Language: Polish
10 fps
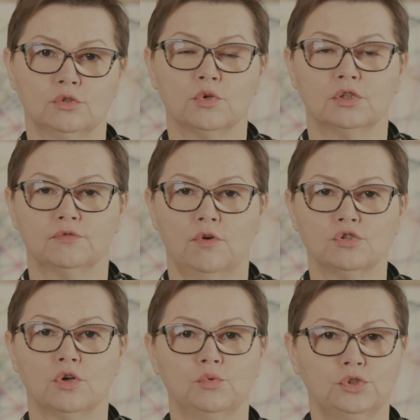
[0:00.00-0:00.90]
które
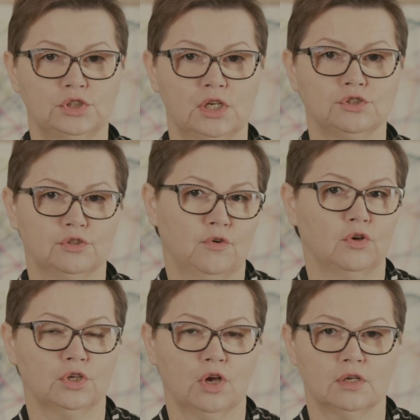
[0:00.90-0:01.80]
tworzą sieć
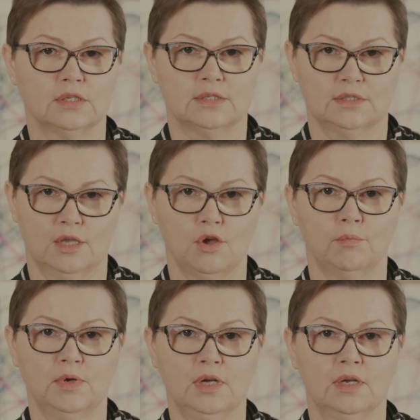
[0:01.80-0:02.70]
Twoich
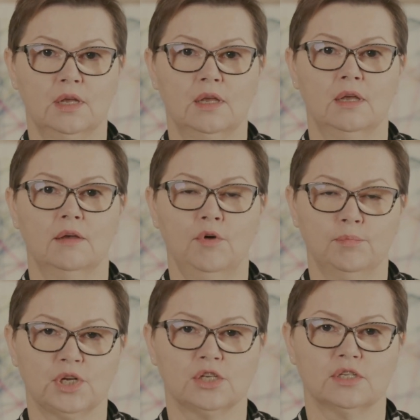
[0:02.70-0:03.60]
znajomych,
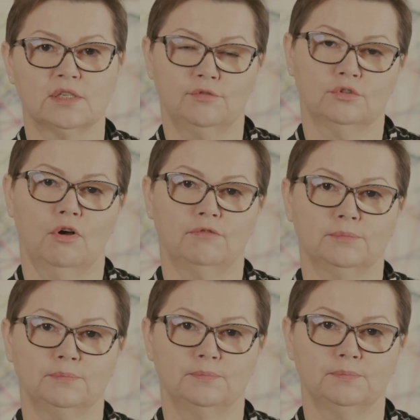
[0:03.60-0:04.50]
obszarze zawodowym.